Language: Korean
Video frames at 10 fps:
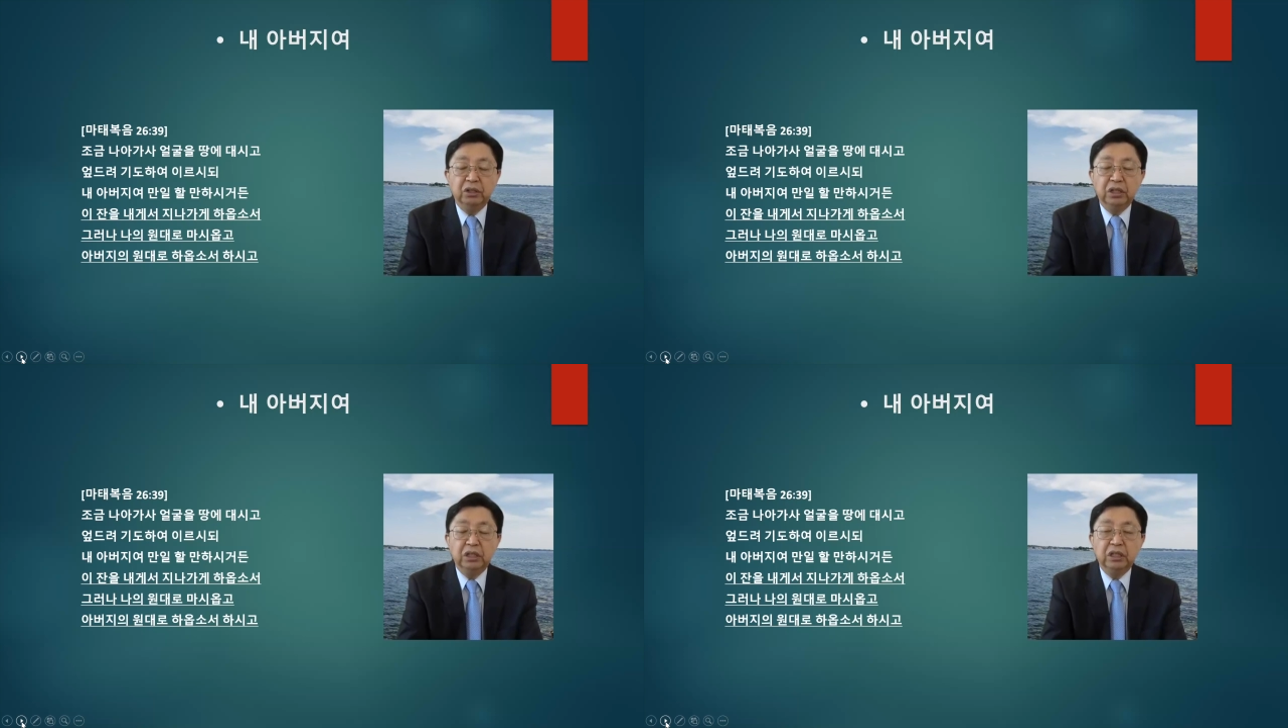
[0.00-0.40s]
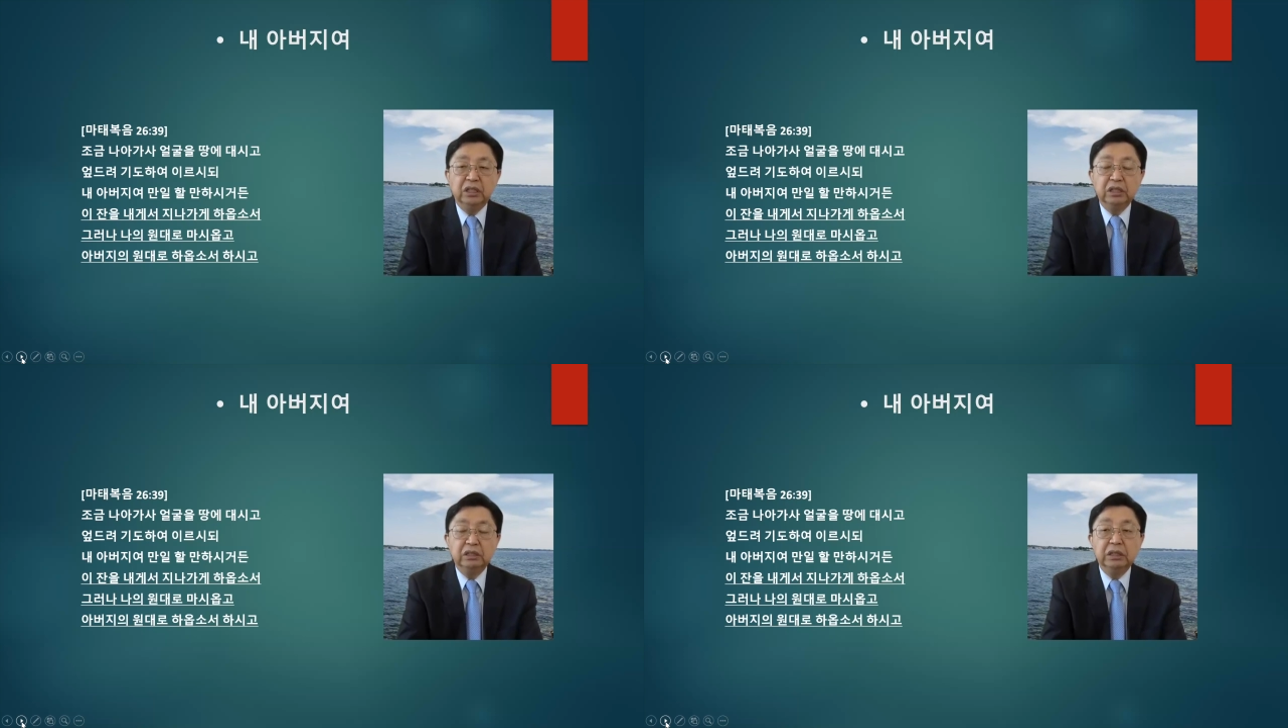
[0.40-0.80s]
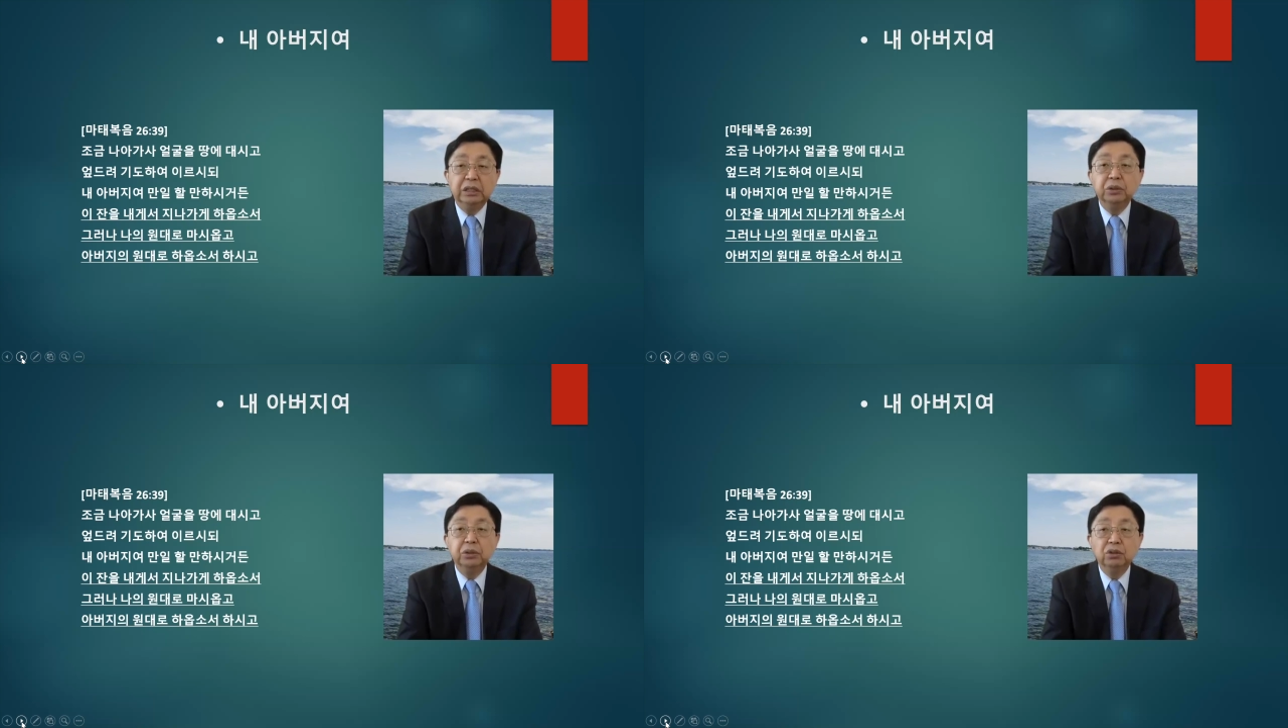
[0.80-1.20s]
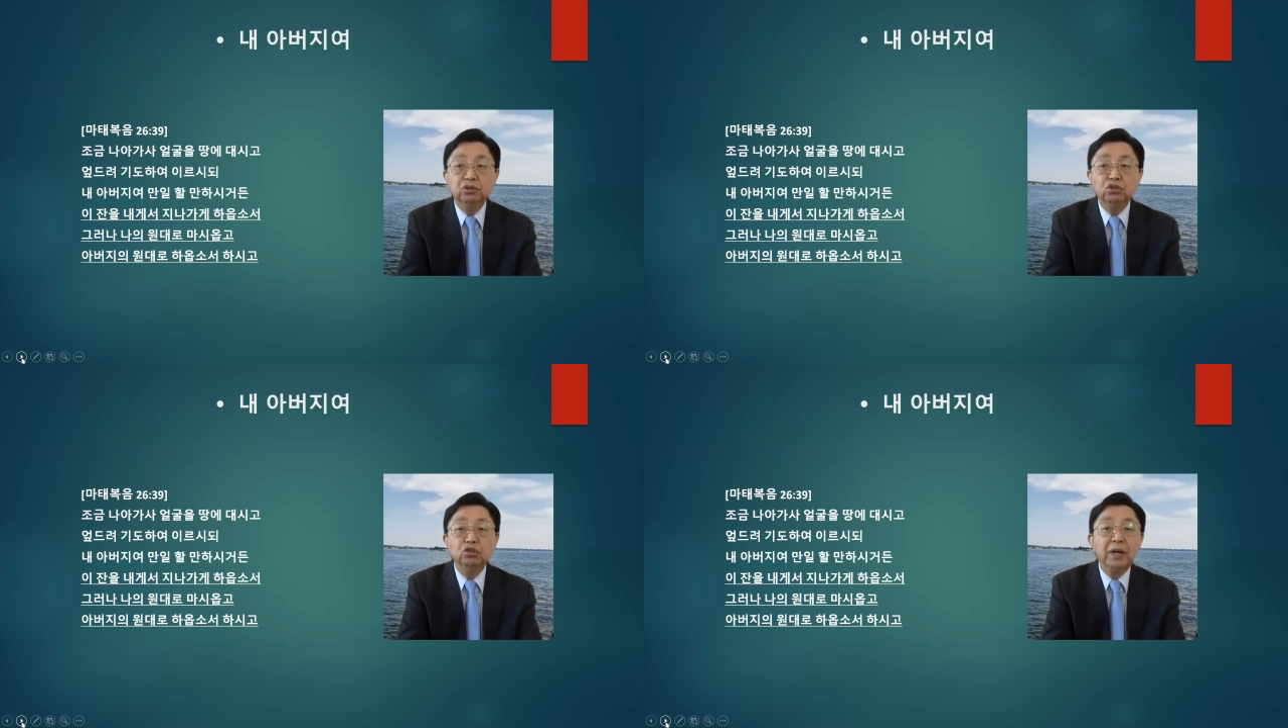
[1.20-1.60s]
것들 그리고
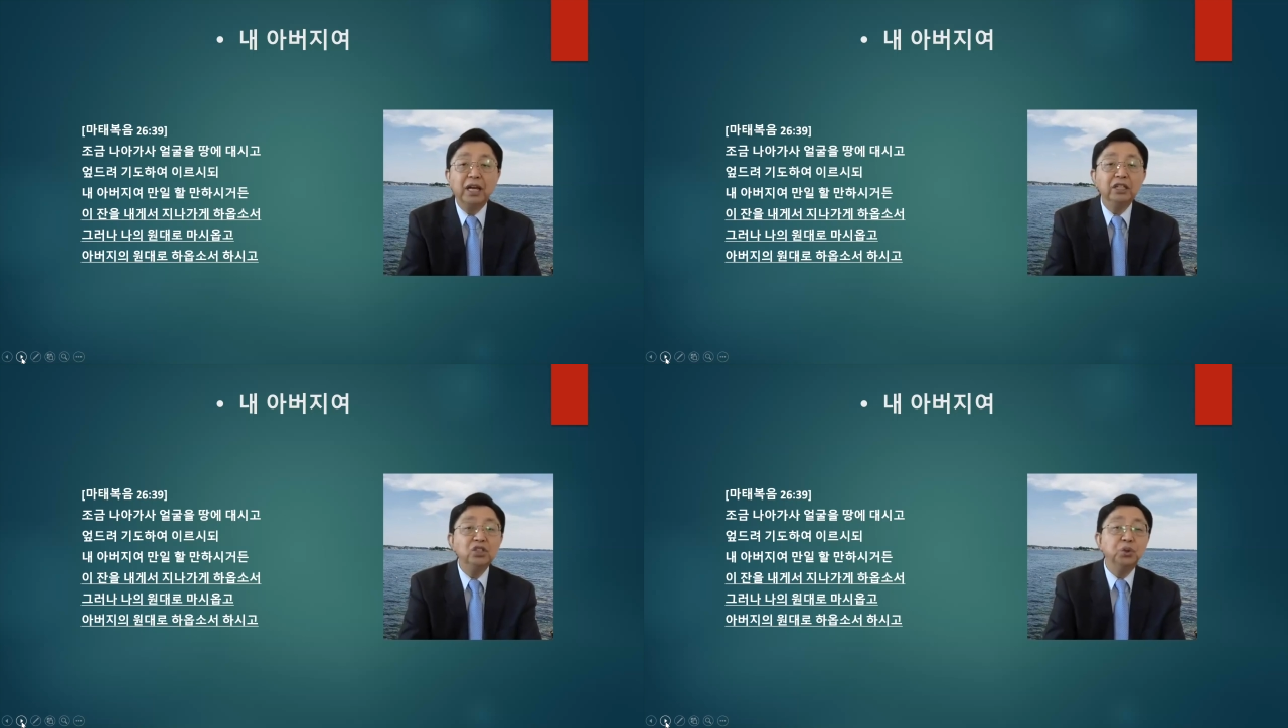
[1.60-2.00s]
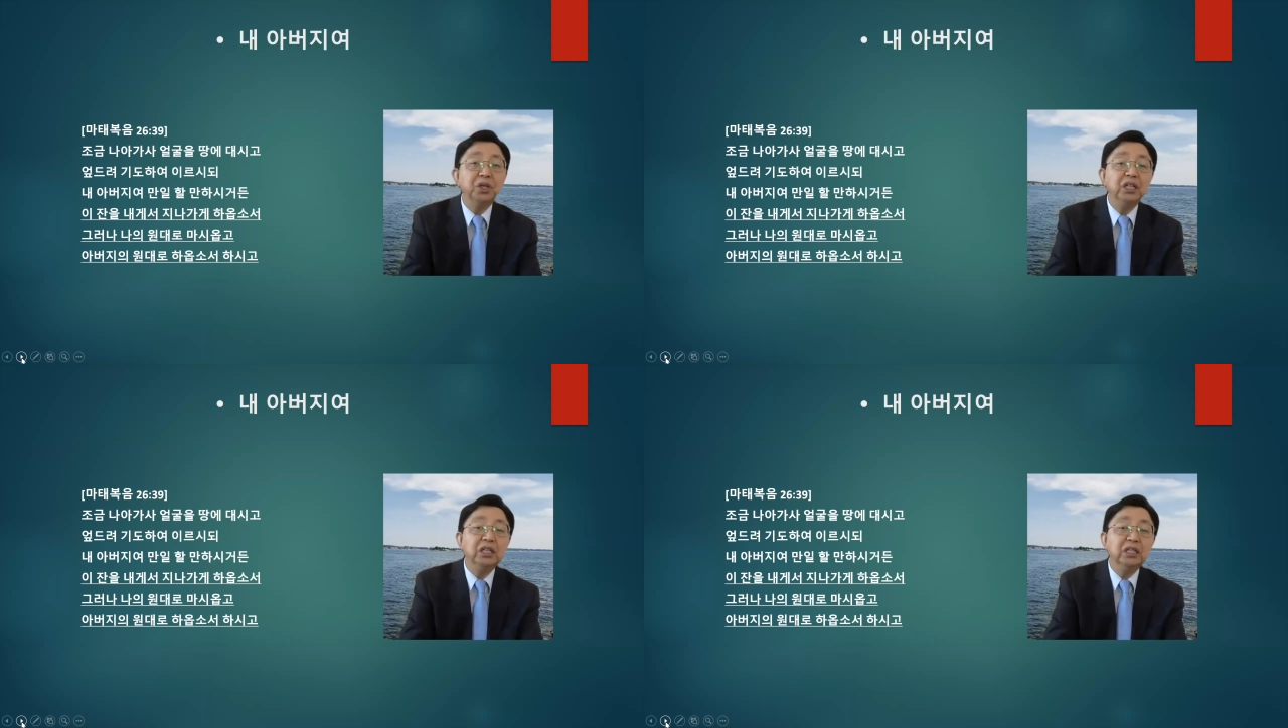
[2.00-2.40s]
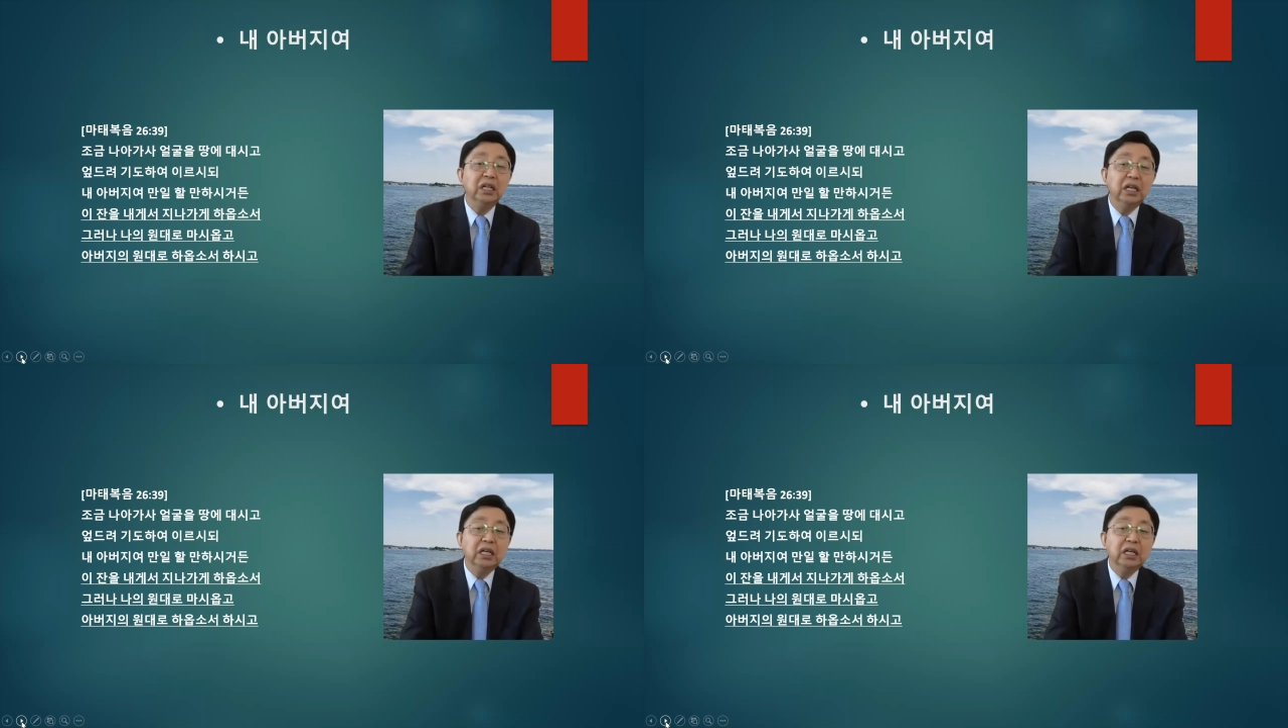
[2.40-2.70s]
수많은 죄인들